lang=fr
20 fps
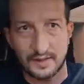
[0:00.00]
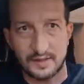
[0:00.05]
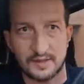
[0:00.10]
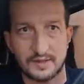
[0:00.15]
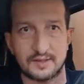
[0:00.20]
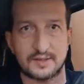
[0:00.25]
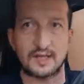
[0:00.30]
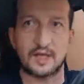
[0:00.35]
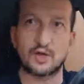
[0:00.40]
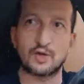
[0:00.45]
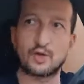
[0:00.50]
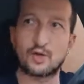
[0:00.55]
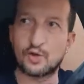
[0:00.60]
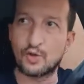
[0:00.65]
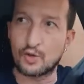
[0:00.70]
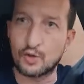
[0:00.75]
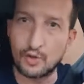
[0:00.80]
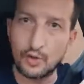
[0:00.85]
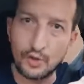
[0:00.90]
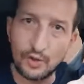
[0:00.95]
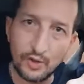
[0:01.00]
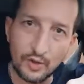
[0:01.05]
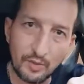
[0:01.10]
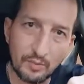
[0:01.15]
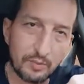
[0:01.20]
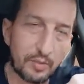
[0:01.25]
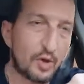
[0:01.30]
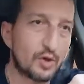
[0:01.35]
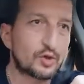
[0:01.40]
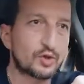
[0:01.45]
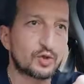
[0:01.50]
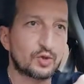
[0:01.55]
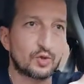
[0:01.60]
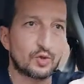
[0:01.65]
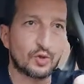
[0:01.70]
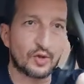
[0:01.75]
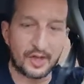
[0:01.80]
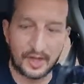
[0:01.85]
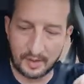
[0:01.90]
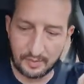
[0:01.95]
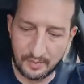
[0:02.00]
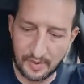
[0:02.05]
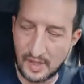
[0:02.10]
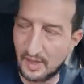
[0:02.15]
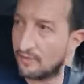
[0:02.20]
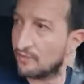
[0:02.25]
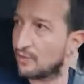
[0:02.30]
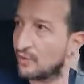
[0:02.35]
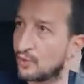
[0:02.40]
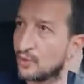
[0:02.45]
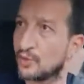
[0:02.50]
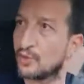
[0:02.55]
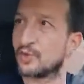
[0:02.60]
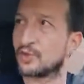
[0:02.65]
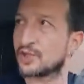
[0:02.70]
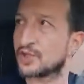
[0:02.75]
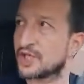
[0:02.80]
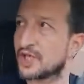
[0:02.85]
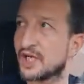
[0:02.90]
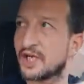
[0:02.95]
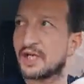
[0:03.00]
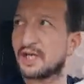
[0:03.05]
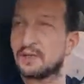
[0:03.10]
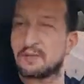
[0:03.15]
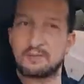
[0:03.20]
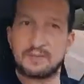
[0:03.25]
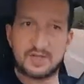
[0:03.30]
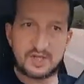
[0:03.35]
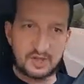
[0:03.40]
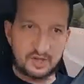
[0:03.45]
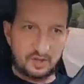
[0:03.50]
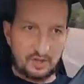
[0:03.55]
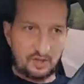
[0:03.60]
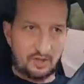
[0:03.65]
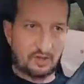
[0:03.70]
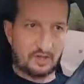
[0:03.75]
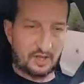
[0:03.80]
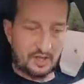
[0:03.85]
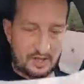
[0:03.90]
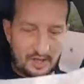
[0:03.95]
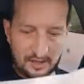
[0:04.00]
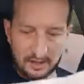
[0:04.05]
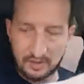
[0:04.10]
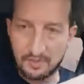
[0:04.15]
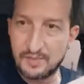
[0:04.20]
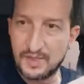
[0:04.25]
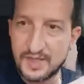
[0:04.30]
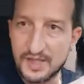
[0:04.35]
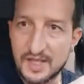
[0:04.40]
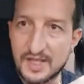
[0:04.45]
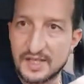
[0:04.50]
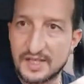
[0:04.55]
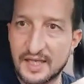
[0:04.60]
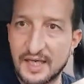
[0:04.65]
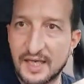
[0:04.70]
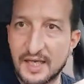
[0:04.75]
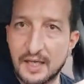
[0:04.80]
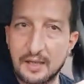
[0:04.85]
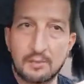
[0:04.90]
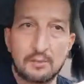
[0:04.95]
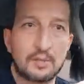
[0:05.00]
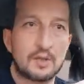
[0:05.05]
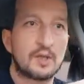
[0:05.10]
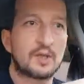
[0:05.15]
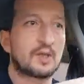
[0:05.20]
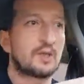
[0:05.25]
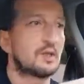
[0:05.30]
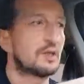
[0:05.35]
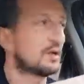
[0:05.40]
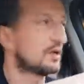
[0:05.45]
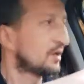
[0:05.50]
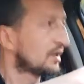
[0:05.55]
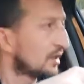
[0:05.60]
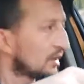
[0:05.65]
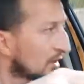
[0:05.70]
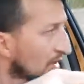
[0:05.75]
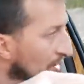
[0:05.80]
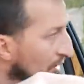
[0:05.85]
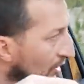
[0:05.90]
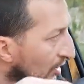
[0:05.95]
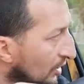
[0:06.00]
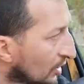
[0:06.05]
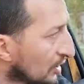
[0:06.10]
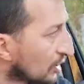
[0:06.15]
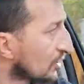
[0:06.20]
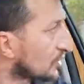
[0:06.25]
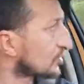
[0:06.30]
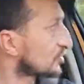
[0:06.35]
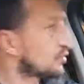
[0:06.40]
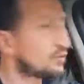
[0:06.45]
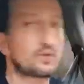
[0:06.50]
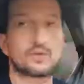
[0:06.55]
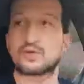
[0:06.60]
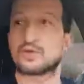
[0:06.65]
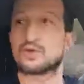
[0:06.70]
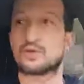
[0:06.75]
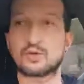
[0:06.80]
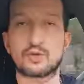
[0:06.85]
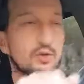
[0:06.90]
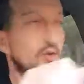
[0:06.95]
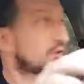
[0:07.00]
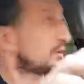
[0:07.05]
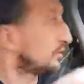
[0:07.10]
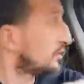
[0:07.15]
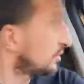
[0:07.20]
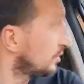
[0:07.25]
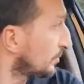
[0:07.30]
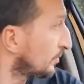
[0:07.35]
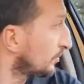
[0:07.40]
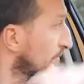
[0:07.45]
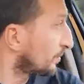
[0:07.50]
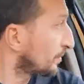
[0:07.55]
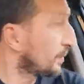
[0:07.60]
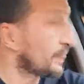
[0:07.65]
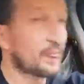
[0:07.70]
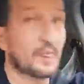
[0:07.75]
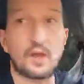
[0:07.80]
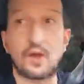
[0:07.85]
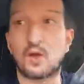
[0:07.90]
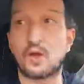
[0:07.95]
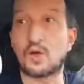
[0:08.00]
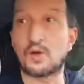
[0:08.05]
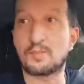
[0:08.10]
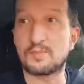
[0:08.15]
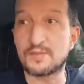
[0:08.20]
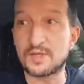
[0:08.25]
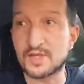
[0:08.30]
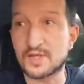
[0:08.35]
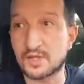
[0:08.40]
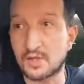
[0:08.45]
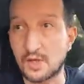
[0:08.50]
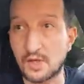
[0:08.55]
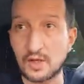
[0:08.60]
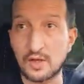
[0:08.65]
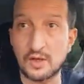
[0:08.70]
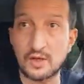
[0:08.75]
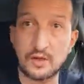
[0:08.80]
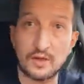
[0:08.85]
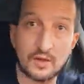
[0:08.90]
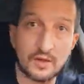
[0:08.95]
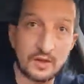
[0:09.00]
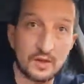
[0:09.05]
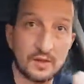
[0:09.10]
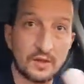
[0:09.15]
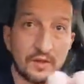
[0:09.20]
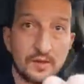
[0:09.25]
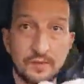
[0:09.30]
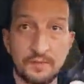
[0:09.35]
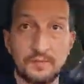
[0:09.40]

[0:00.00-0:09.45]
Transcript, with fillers: Salut, bonjour et bienvenue chez Mr. and Mrs. Grimm. Toujours euh, Mister. Mr.